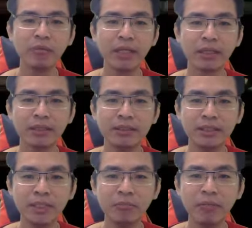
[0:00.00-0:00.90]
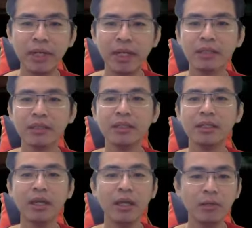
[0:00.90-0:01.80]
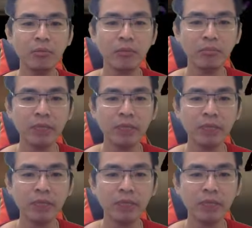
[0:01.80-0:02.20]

bleed jebret nah eh ini bukan